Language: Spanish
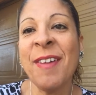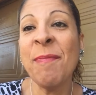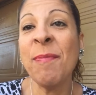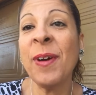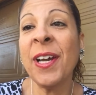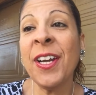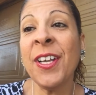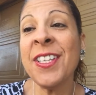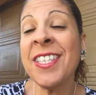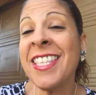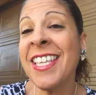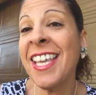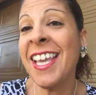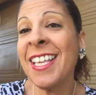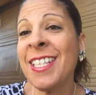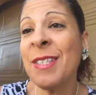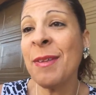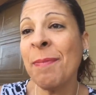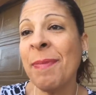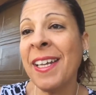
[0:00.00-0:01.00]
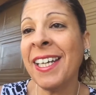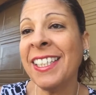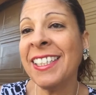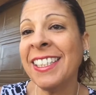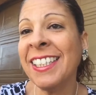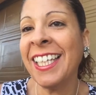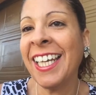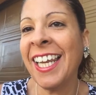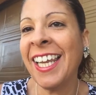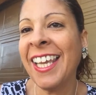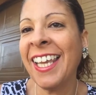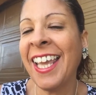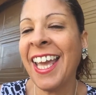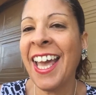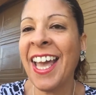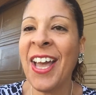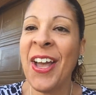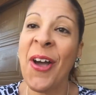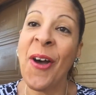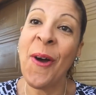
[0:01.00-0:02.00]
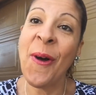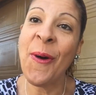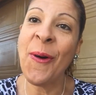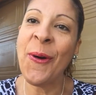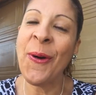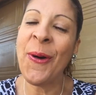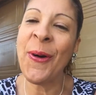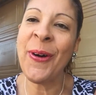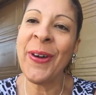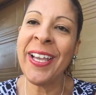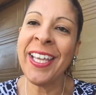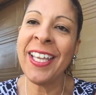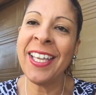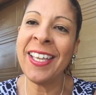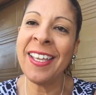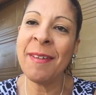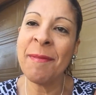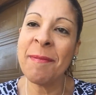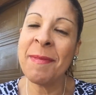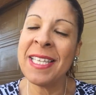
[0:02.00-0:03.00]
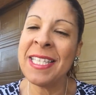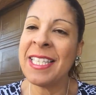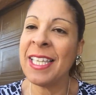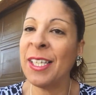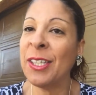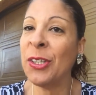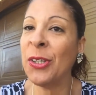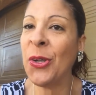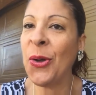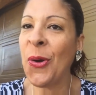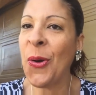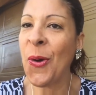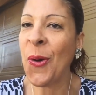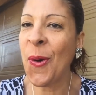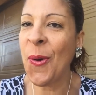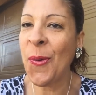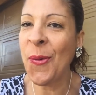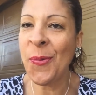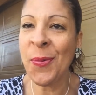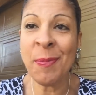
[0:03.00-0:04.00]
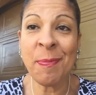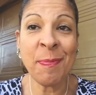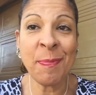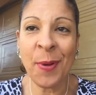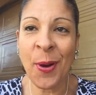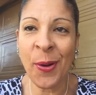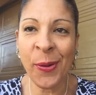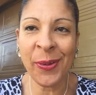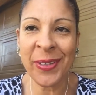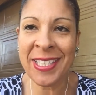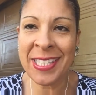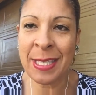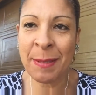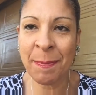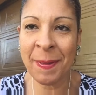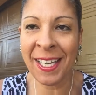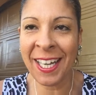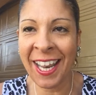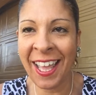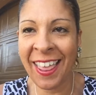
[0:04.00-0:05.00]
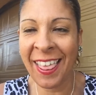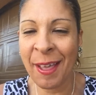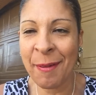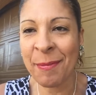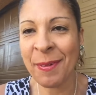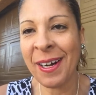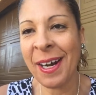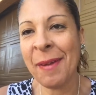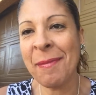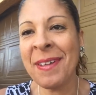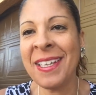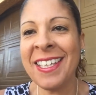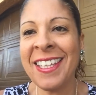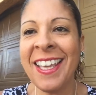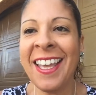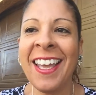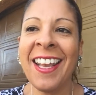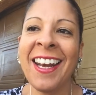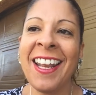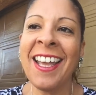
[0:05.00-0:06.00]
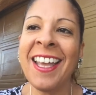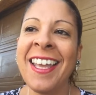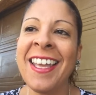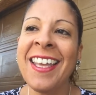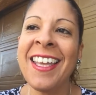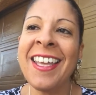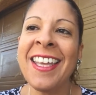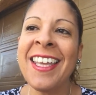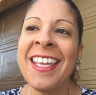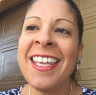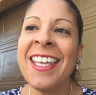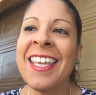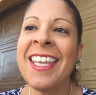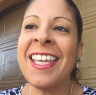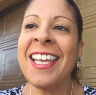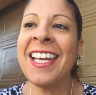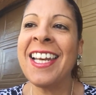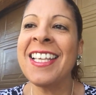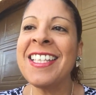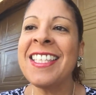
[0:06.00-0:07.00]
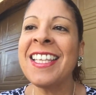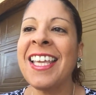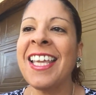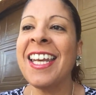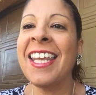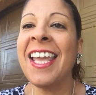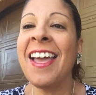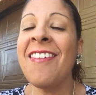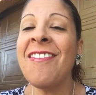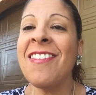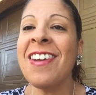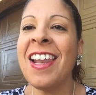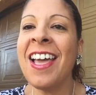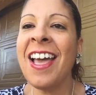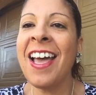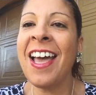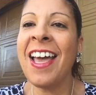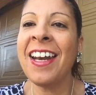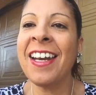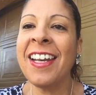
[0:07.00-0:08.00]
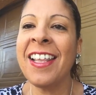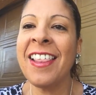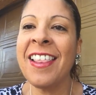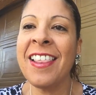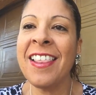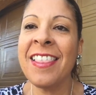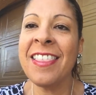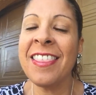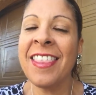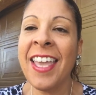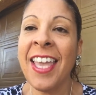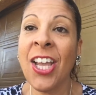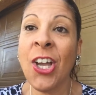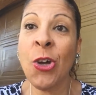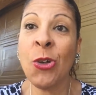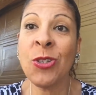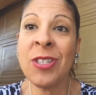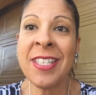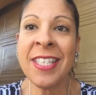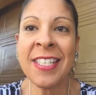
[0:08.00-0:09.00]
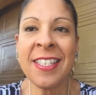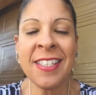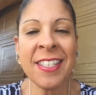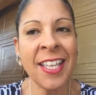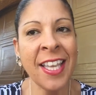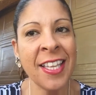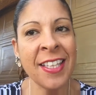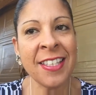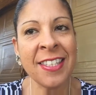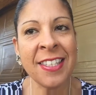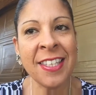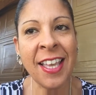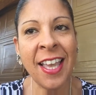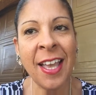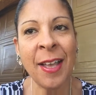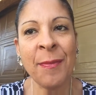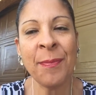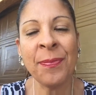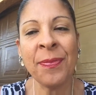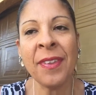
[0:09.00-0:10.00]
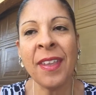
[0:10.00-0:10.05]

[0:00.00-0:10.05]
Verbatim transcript: Buenos días, superestrella. Hoy me siento un poco inspirada por la mañana y les quería hablar de consistencia.